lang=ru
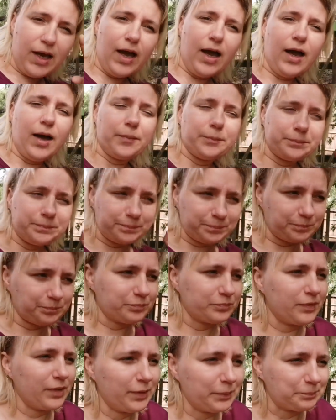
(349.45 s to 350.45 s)
А,
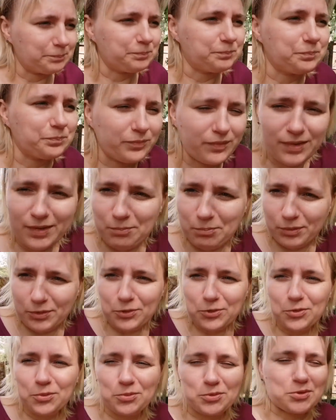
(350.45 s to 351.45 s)
не,
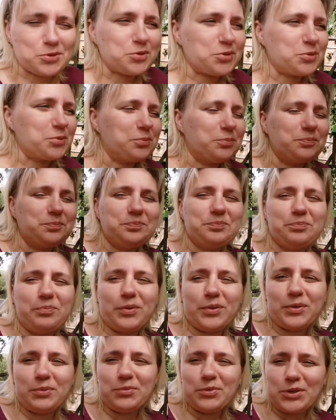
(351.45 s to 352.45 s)
по-другому скажу.
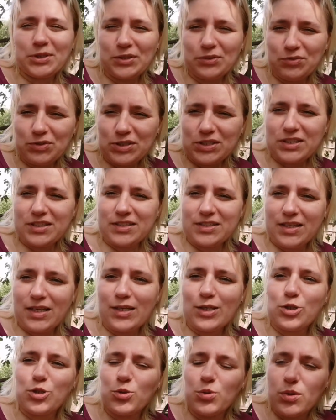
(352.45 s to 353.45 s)
Потому что вы же
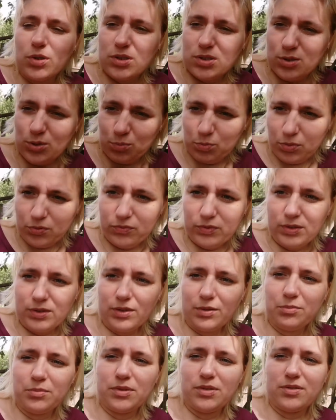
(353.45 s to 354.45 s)
сказали, что я с
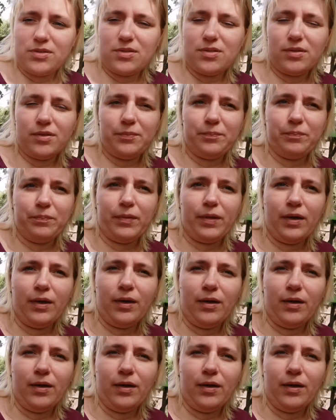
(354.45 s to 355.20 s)
любовником ездила.